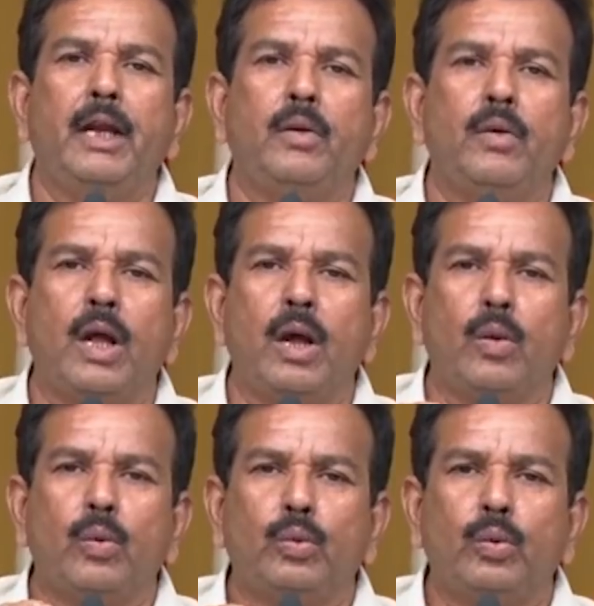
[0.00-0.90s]
ఏమి
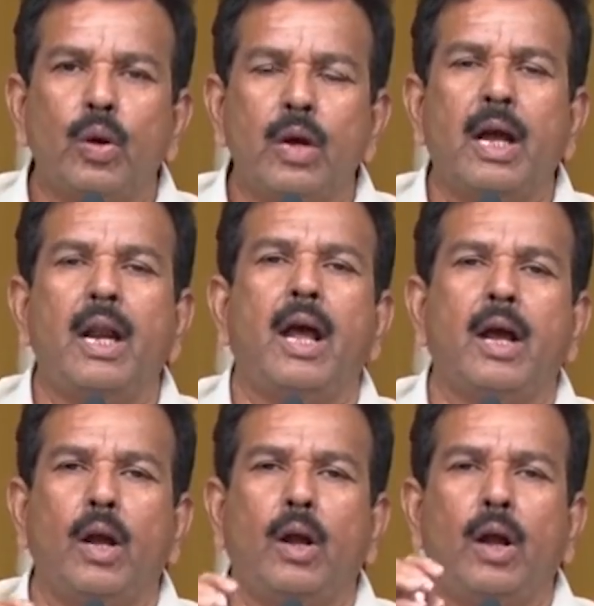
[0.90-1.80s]
లేకుండా
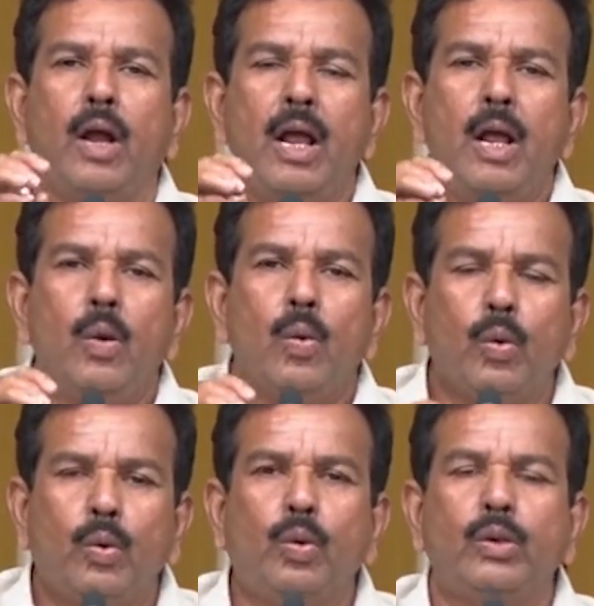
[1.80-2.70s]
దొంగలాగా
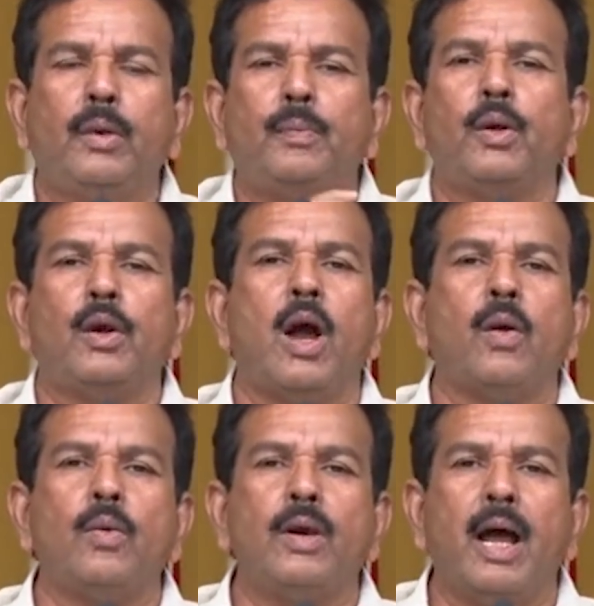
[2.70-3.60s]
గుట్టు
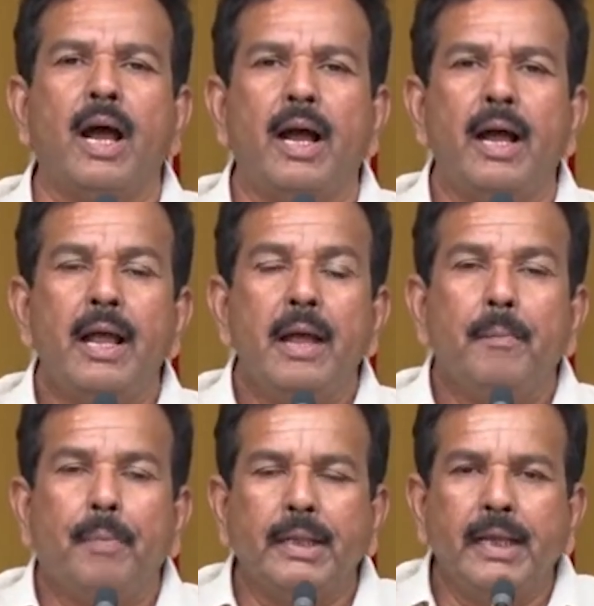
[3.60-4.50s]
చప్పుడు కాకుండా
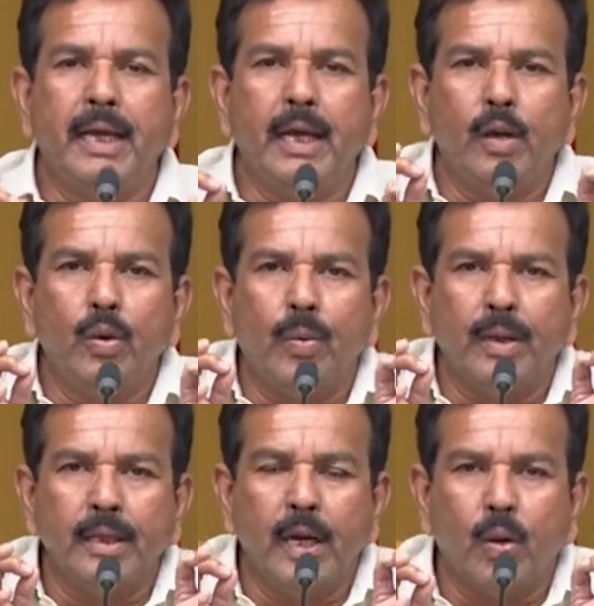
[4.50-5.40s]

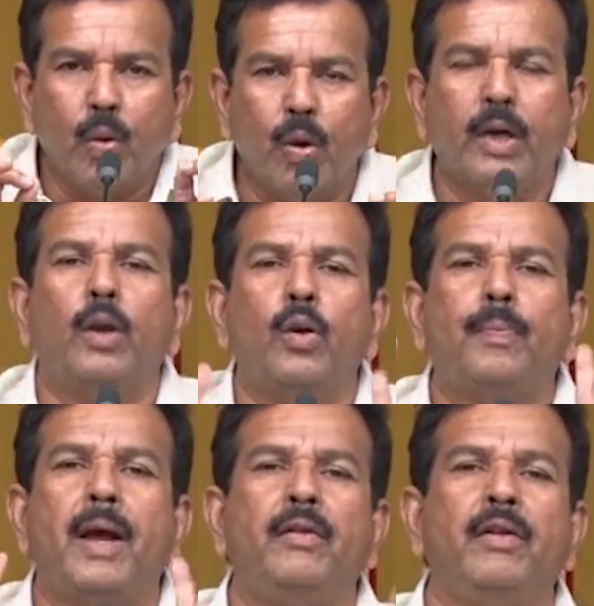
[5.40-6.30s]
పదిహేను వందల
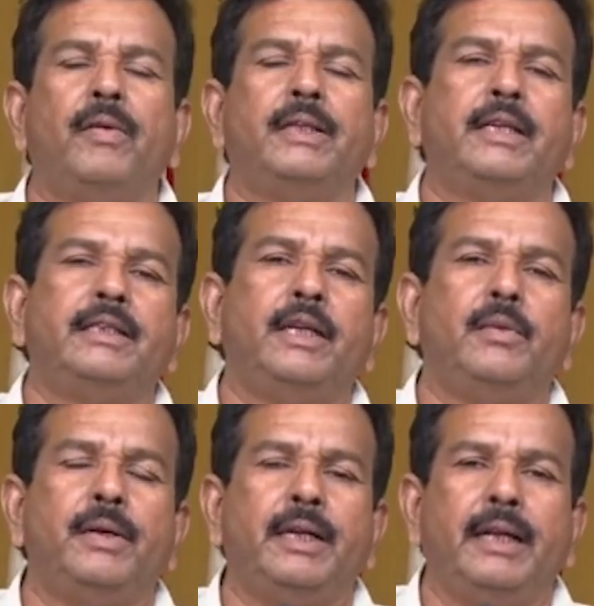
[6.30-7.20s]
కోట్ల రూపాయలు విలువ
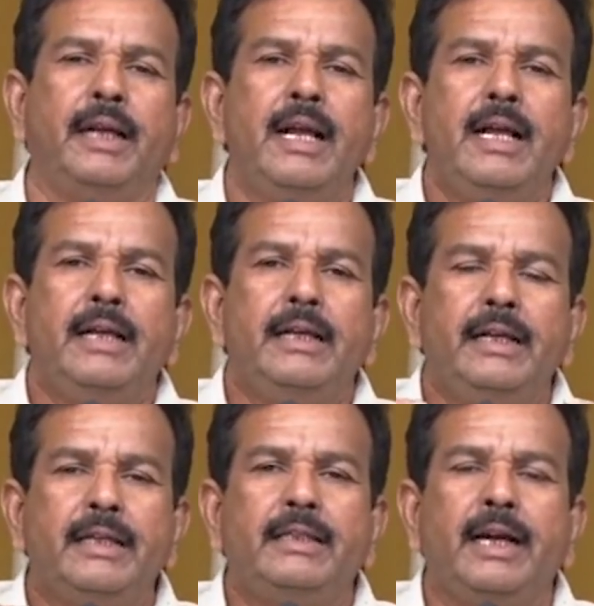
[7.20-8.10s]
చేసేటువంటి
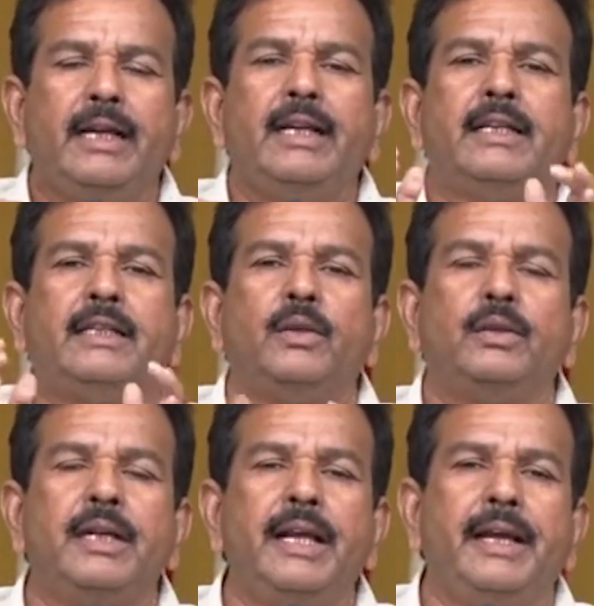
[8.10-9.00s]
ఈ స్టేట్
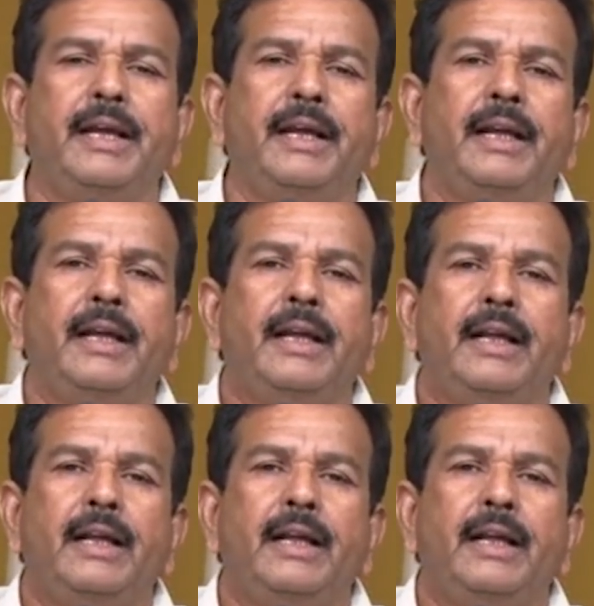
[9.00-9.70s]
గెస్ట్ హౌస్ని